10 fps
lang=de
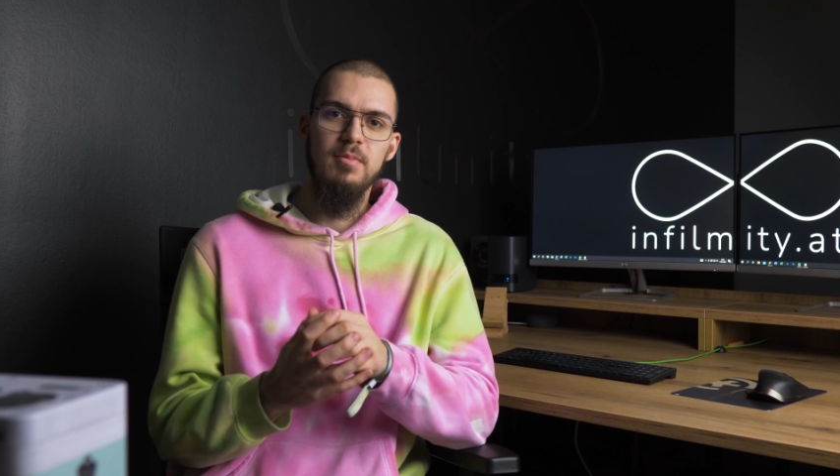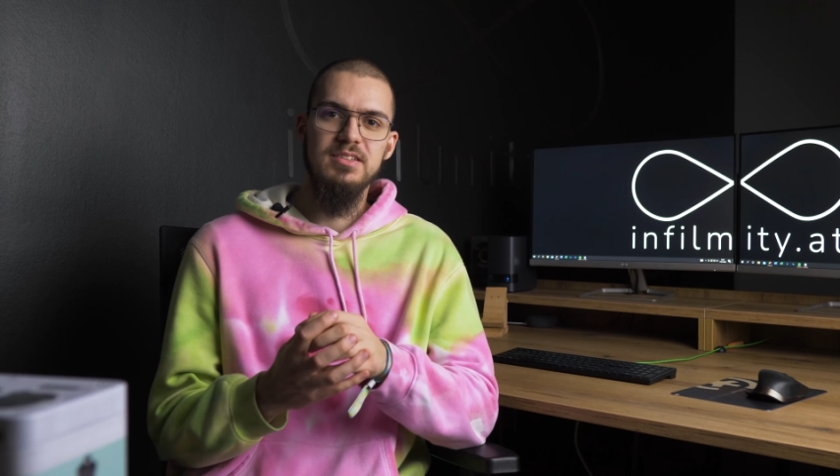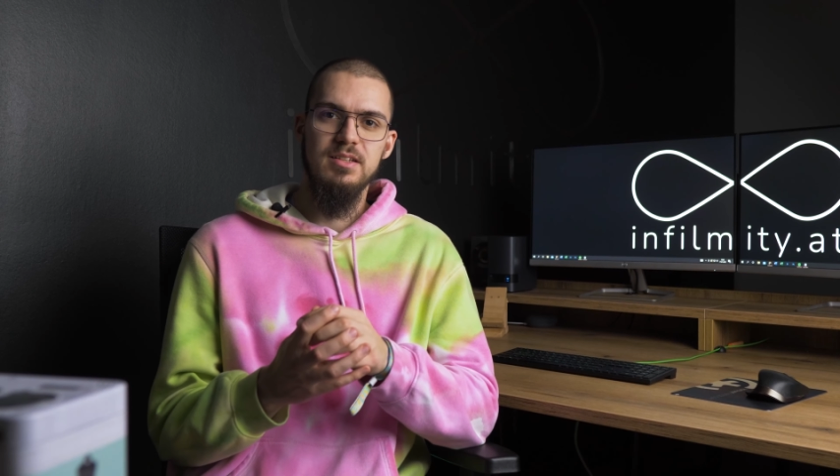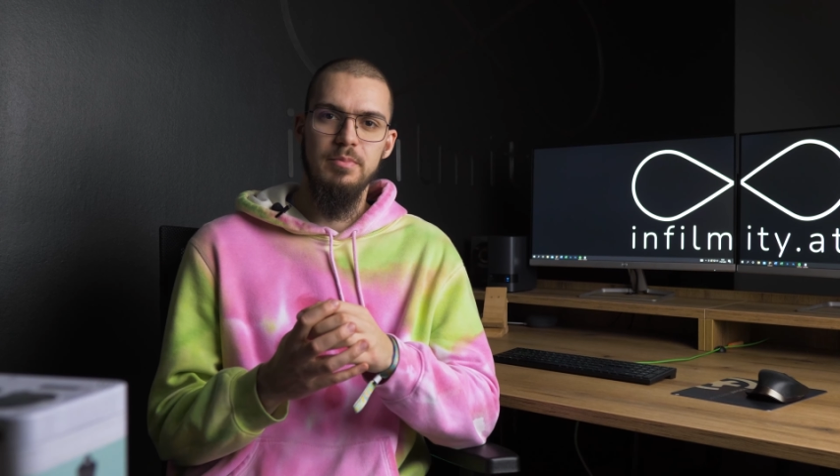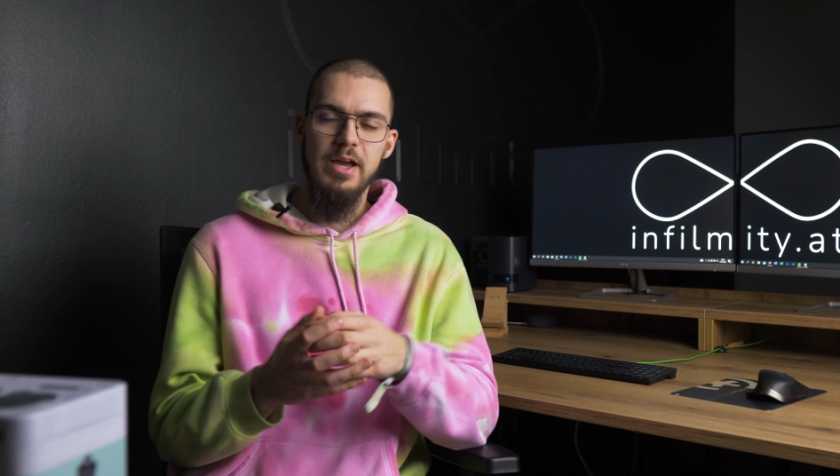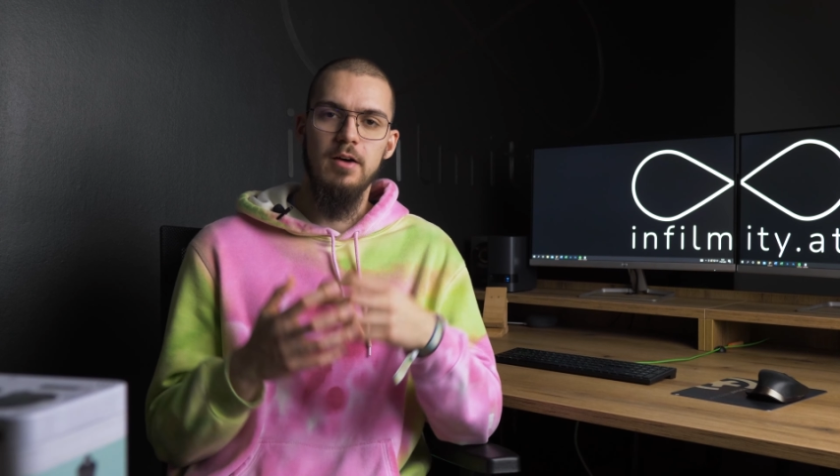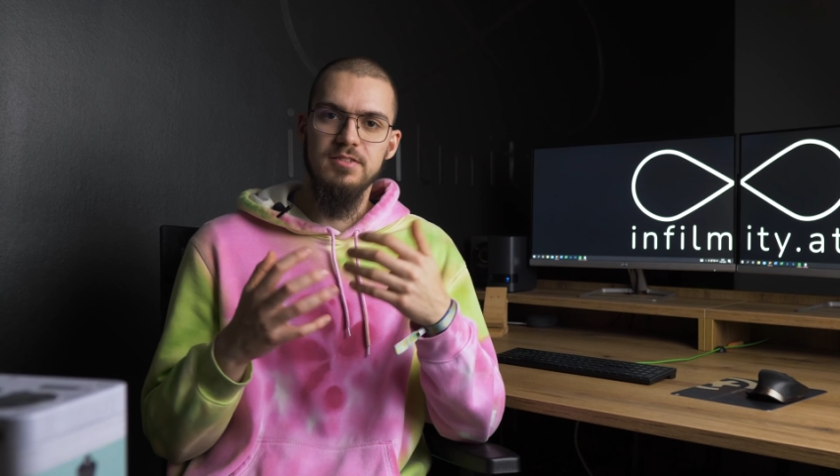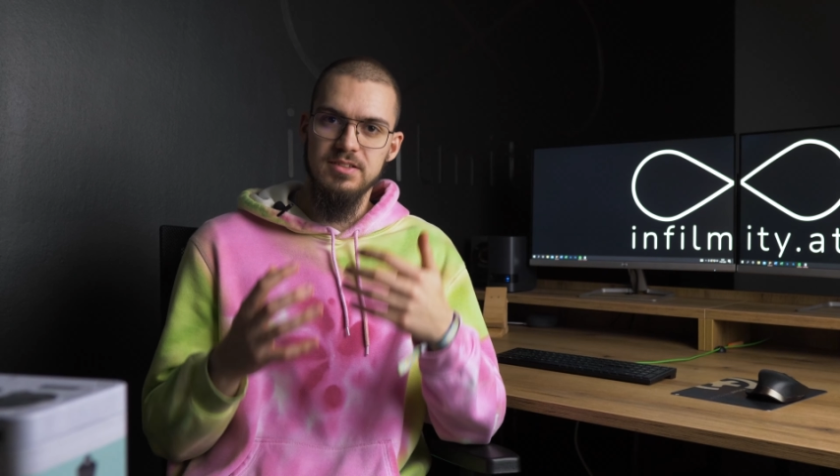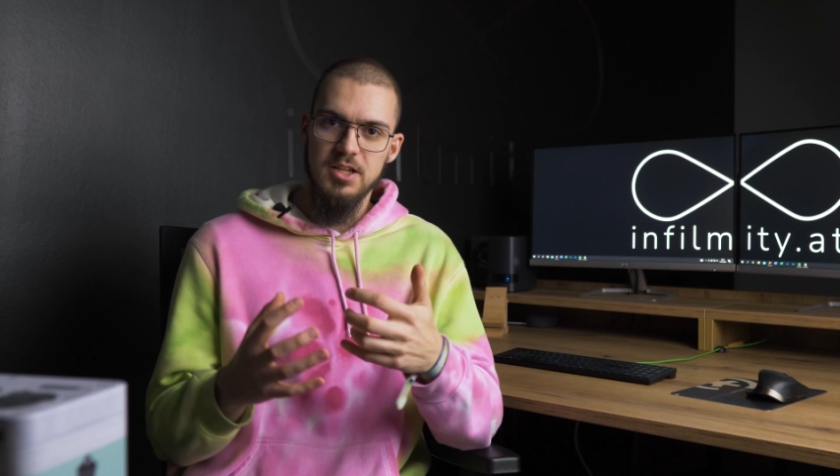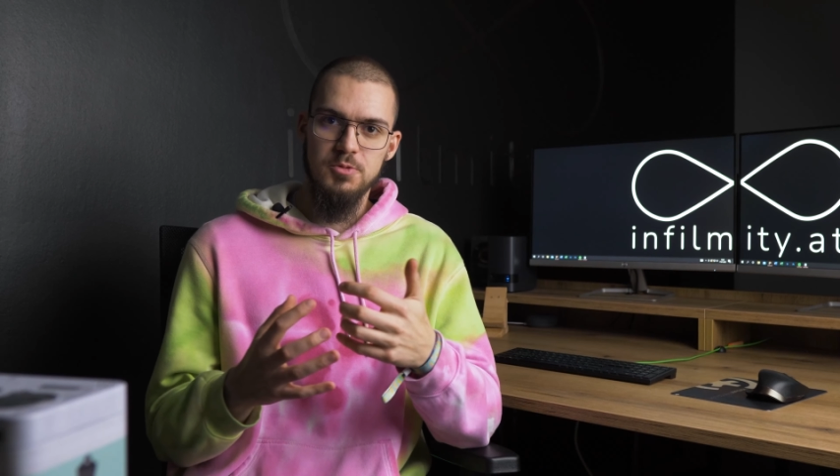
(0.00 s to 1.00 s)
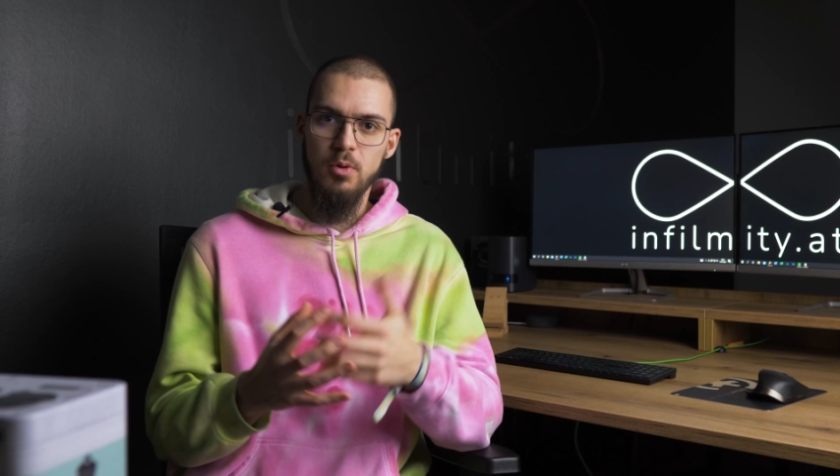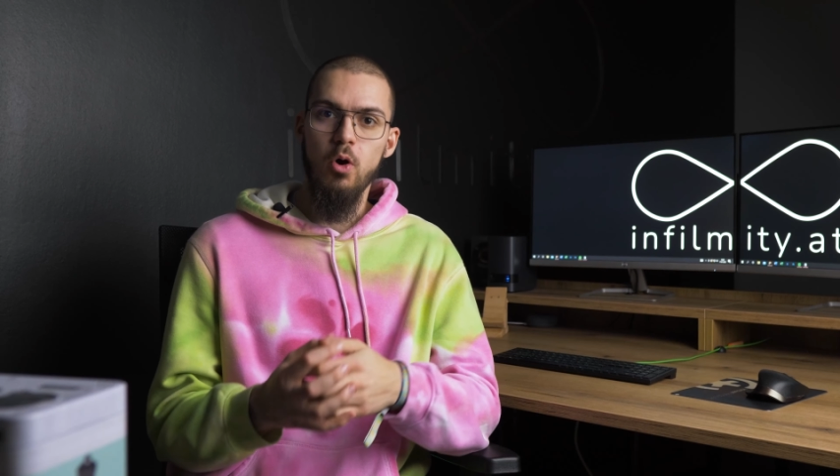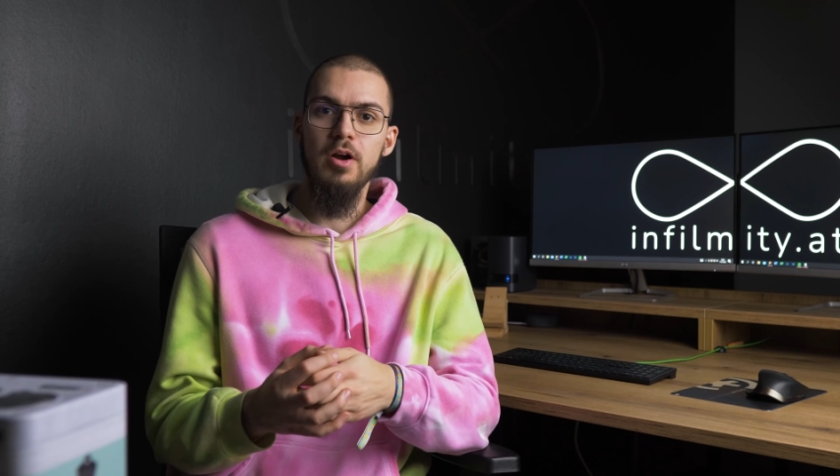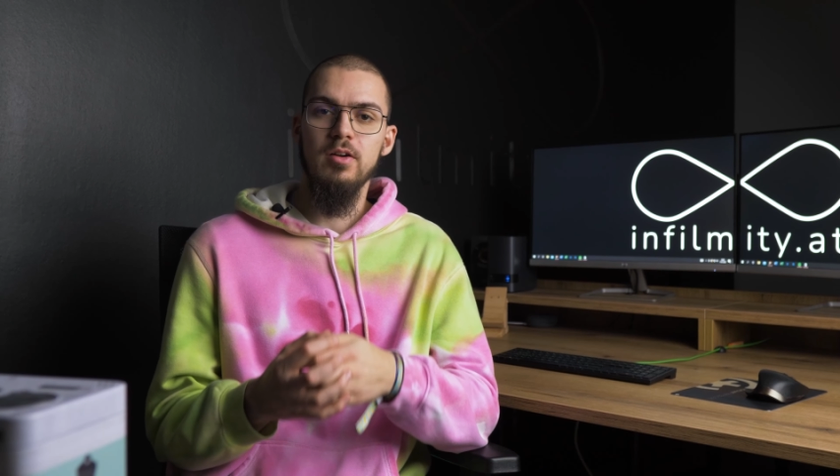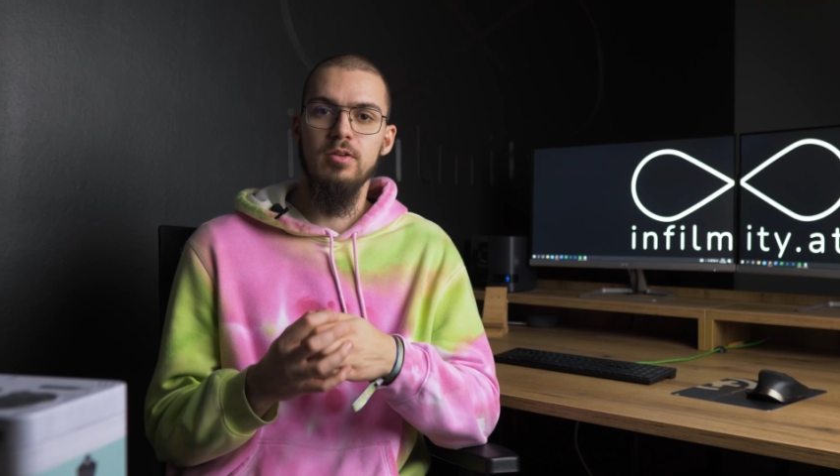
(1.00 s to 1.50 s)
man sich mehr auf das
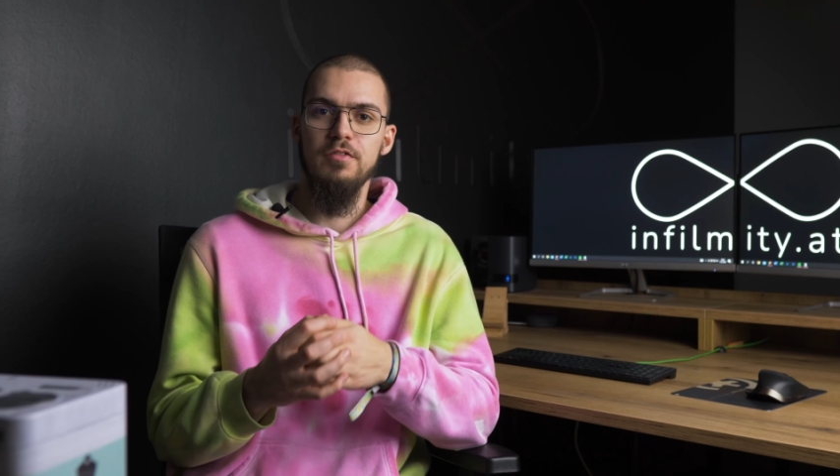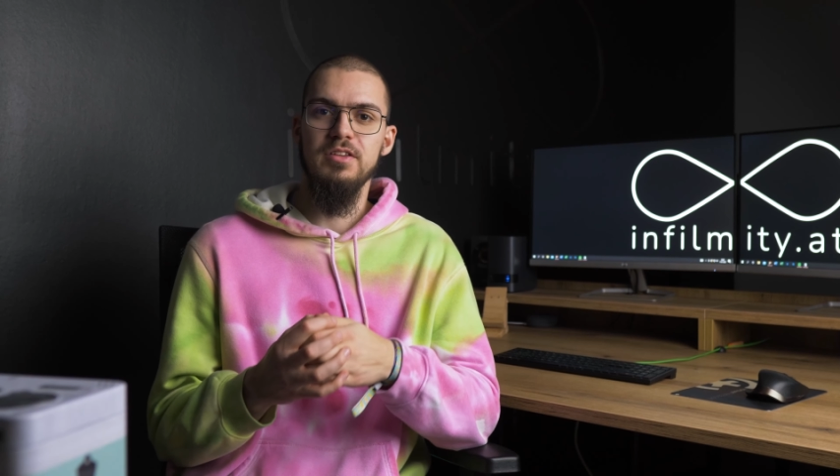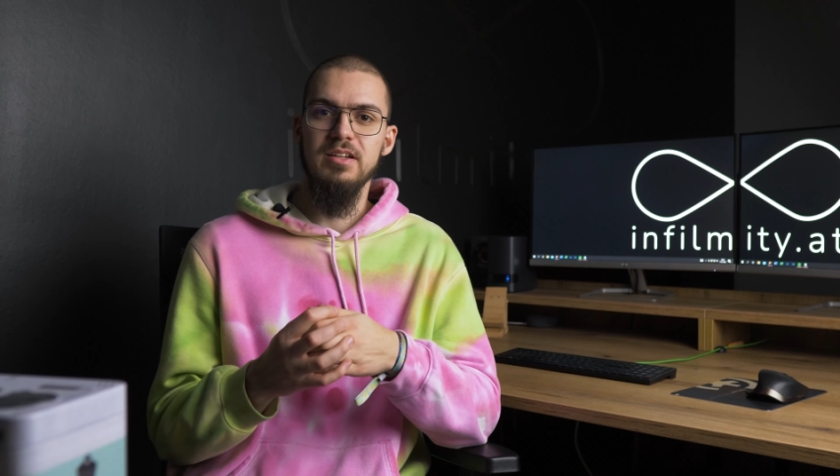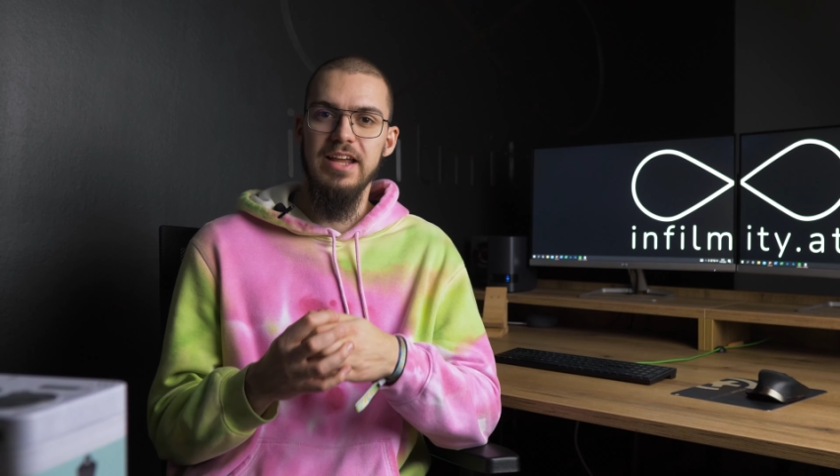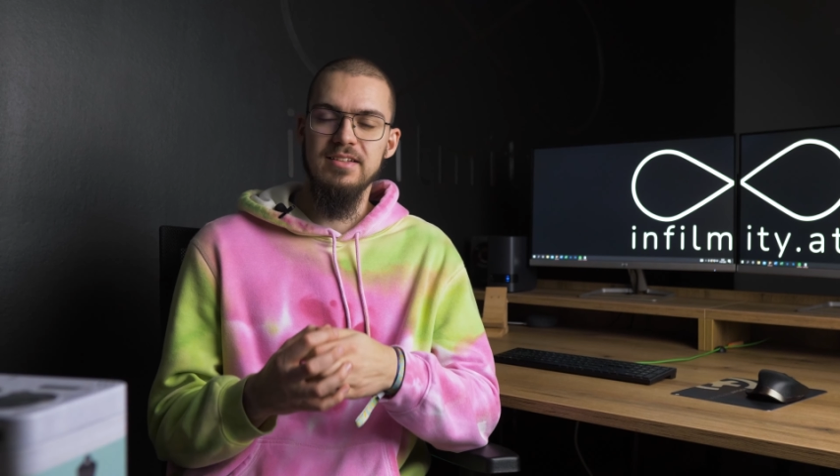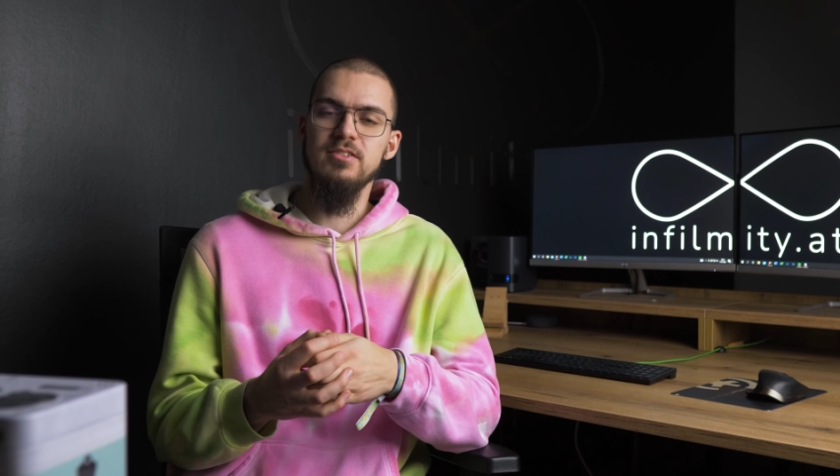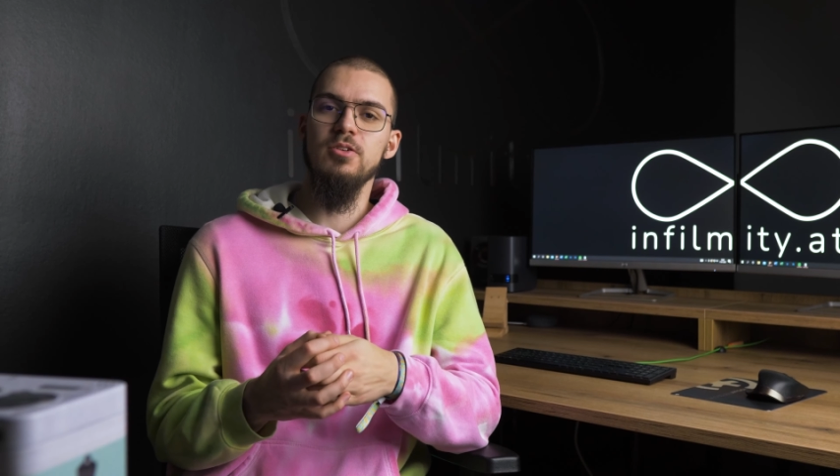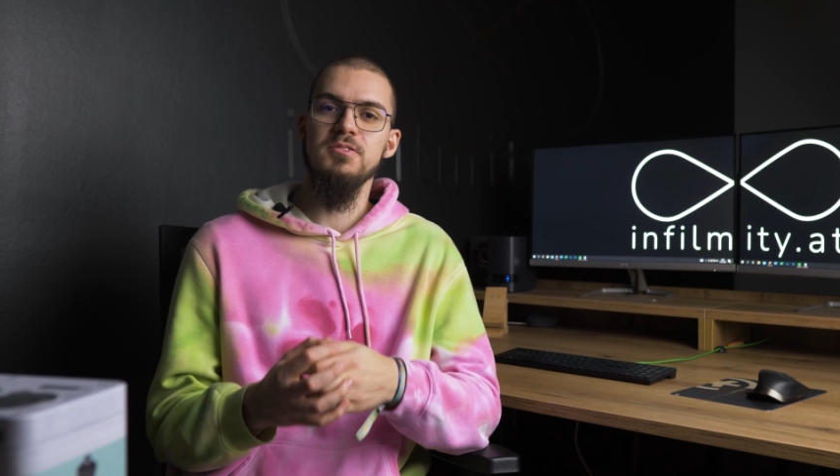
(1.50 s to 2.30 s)
Gesprochene und auf den Text